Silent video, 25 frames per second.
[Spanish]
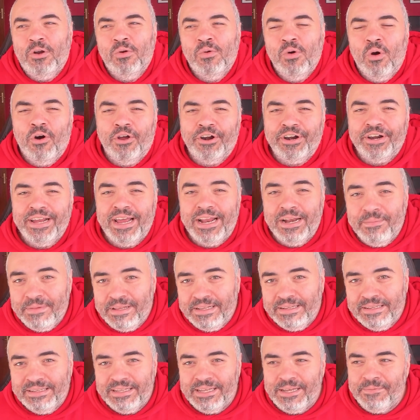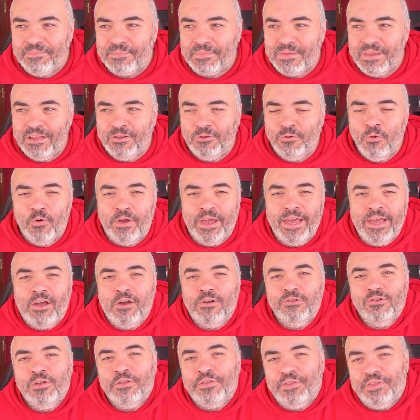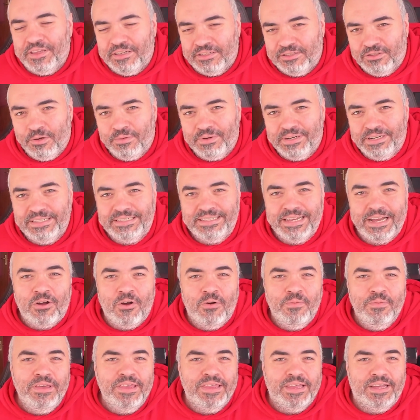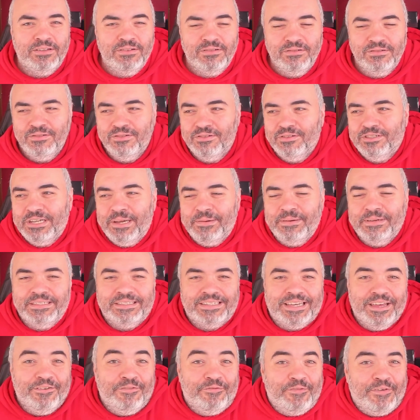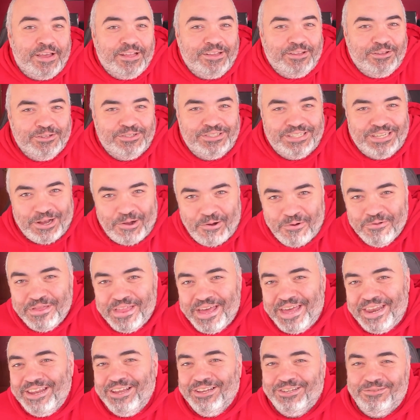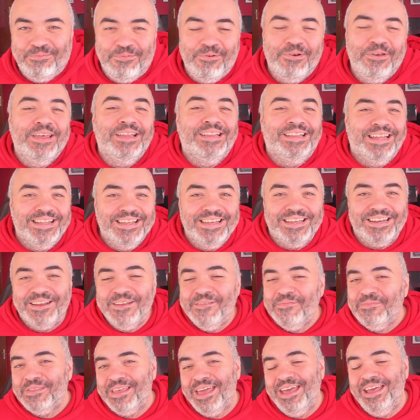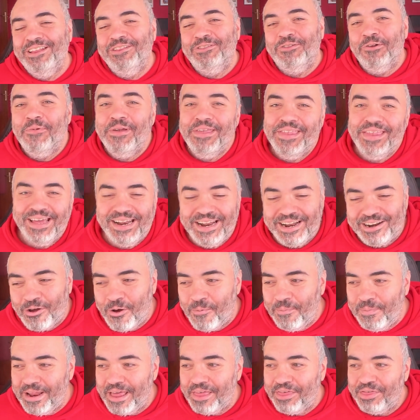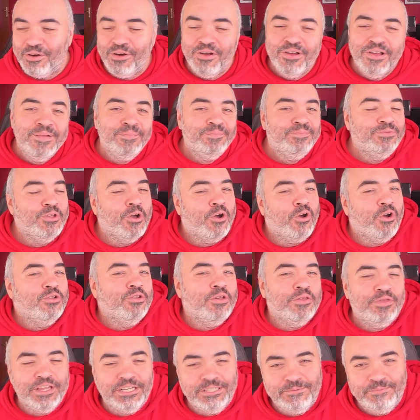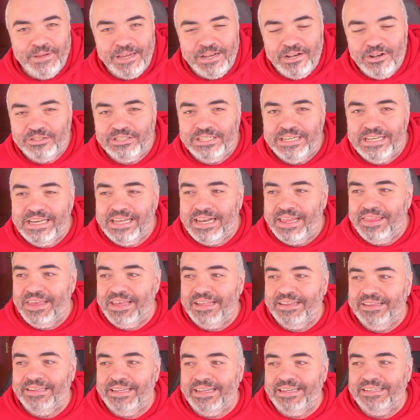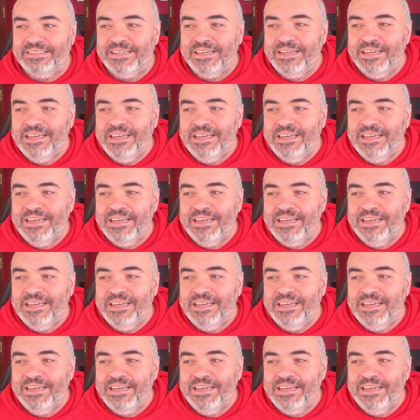luego realmente tú qué conoces sobre esa comida, ¿no? No sabes qué efectos secundarios puede tener en tu vida a largo plazo, no conoces bien los ingredientes,